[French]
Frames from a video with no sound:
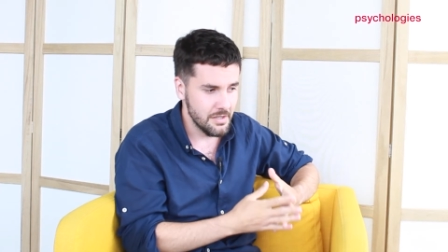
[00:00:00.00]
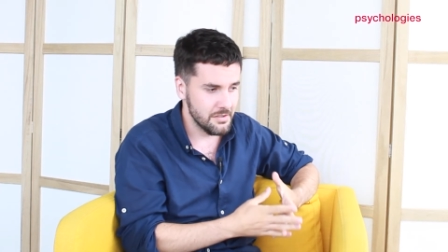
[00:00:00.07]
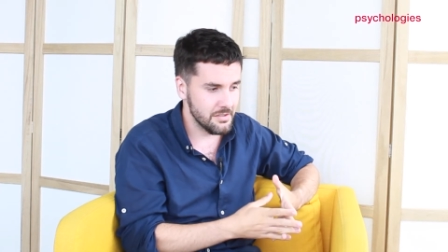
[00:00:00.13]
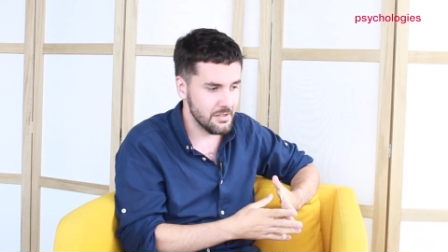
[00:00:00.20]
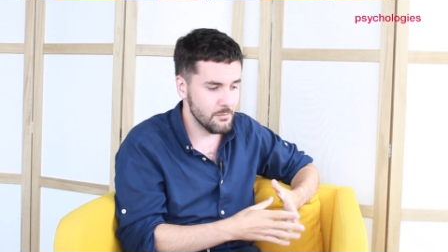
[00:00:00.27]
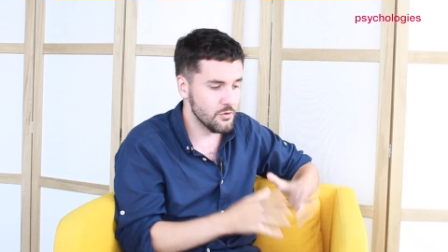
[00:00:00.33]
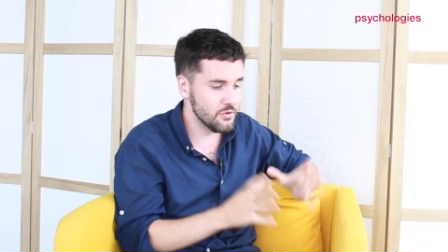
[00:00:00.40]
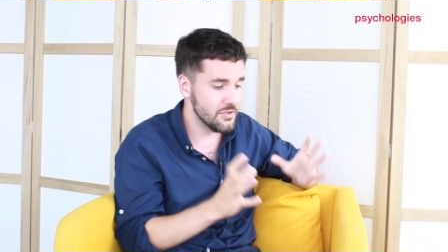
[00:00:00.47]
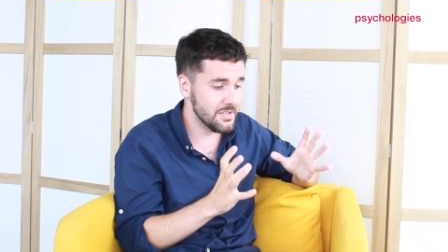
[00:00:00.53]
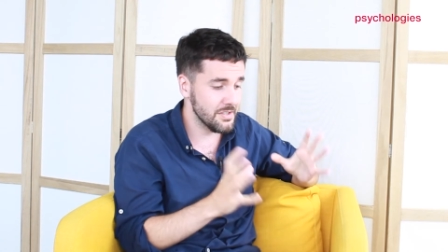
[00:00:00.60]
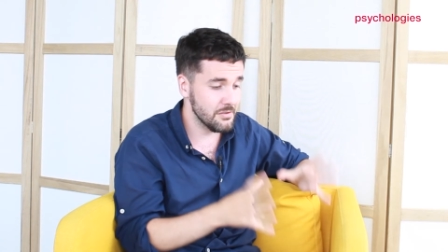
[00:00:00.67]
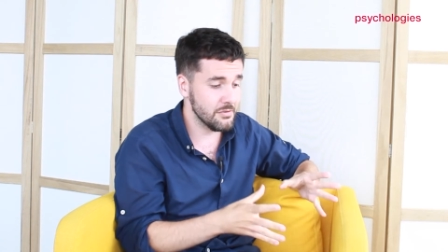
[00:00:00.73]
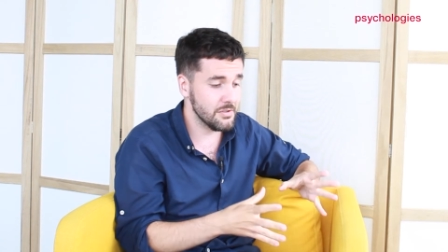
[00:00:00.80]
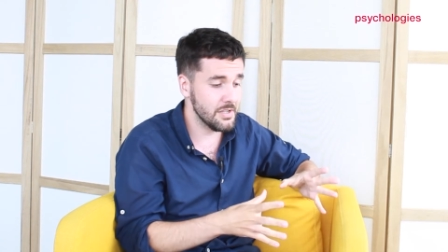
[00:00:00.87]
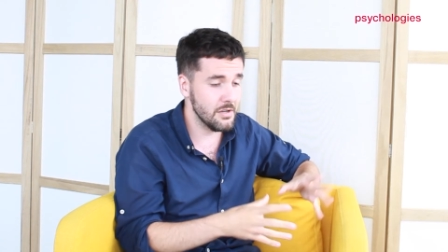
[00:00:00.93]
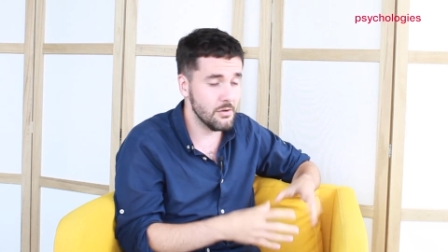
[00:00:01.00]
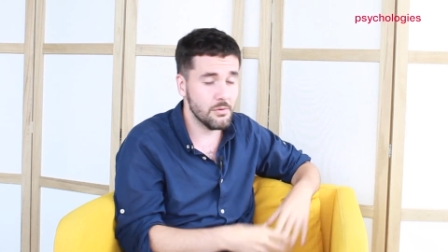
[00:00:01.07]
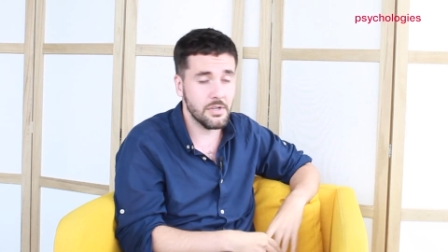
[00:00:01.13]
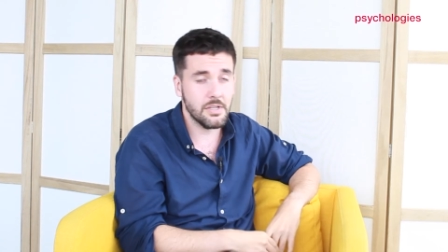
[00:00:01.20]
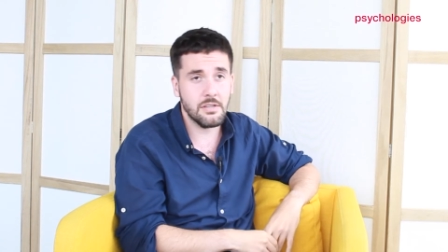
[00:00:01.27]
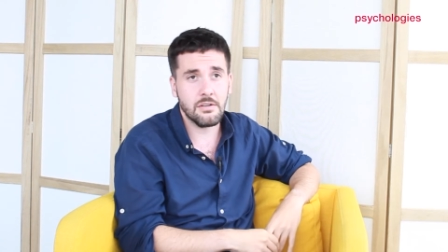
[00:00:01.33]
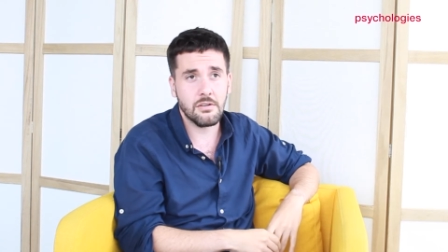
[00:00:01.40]
si elle mange 500
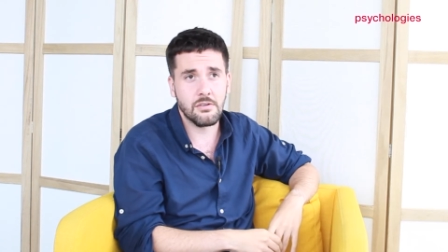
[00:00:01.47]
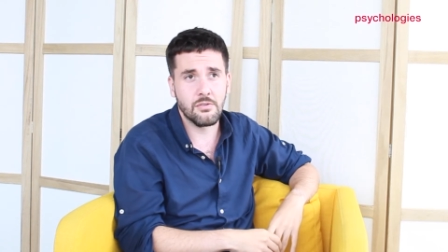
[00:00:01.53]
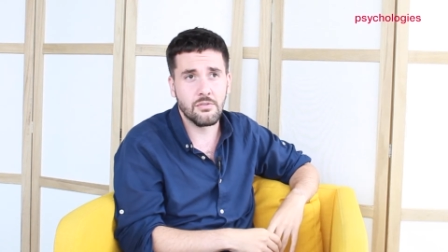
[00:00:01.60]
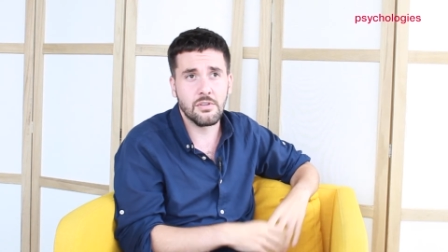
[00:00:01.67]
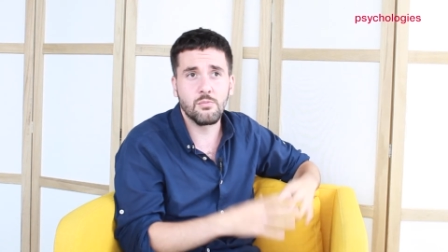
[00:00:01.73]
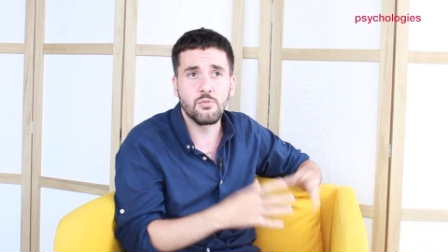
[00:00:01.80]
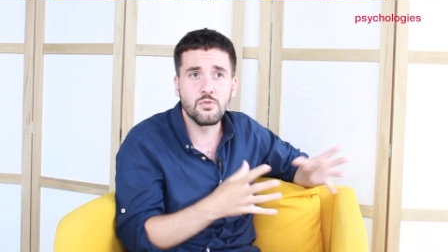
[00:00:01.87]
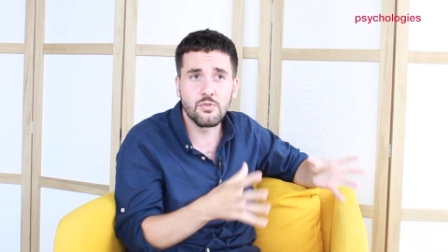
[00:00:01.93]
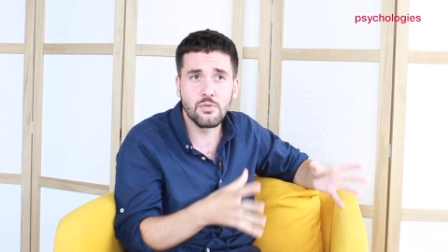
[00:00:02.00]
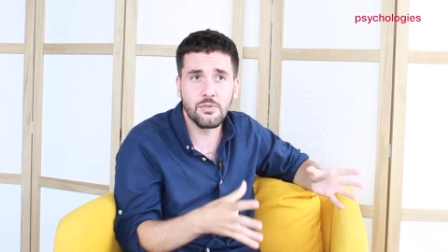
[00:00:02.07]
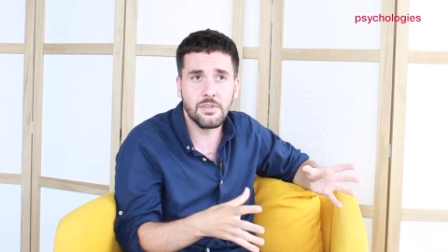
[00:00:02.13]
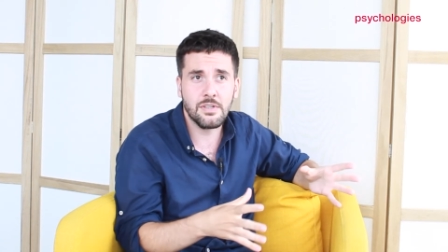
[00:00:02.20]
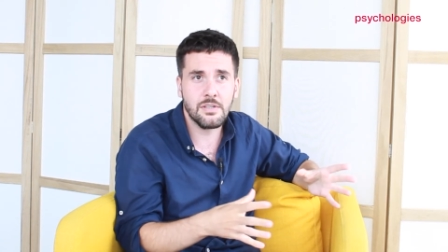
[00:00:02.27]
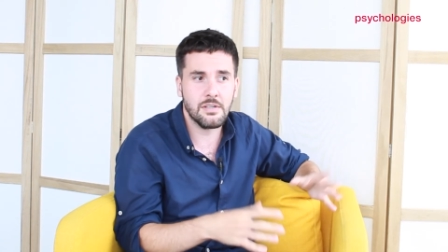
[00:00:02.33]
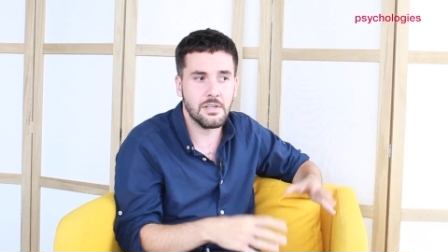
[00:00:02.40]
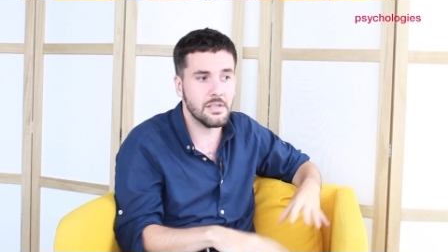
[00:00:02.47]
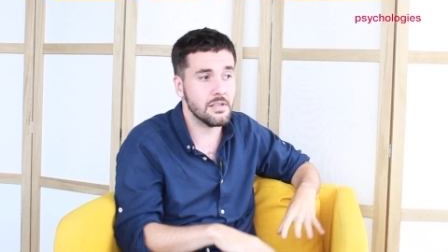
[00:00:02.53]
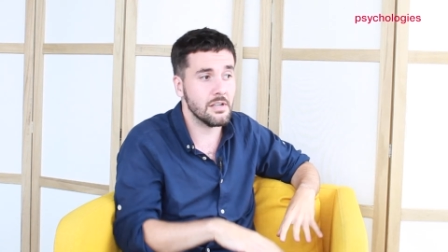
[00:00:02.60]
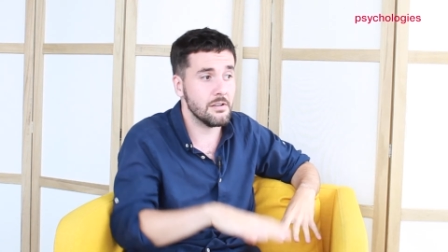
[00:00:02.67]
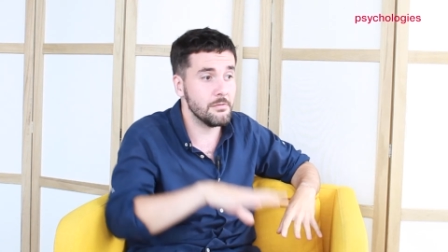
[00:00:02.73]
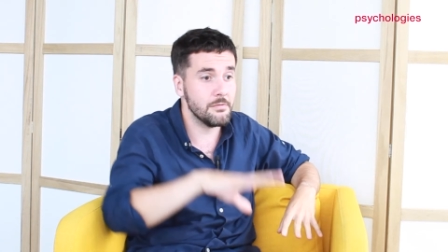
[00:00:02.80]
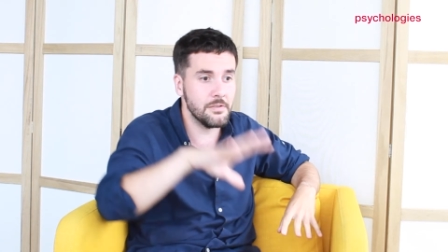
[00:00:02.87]
calories en début de journée et
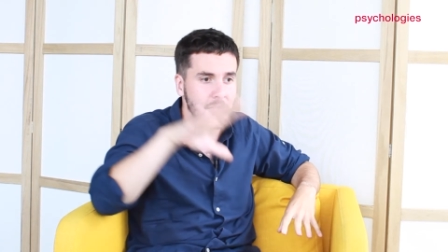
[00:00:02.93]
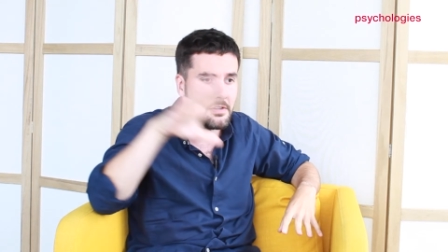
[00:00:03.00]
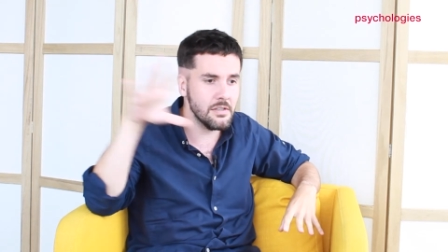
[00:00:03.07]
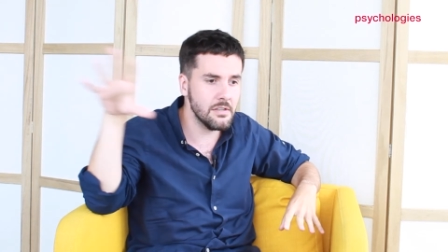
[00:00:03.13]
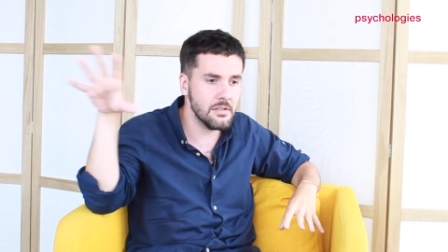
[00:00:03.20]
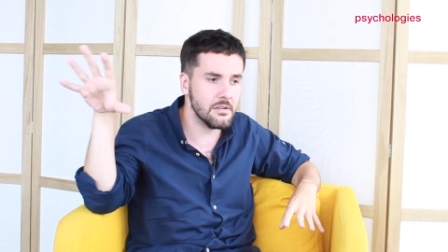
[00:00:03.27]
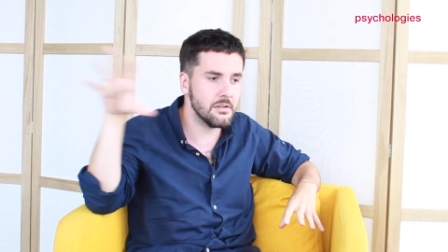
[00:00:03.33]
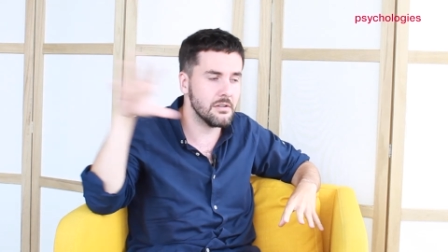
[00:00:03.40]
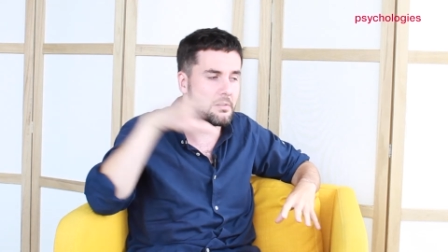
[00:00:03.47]
qu'elle finit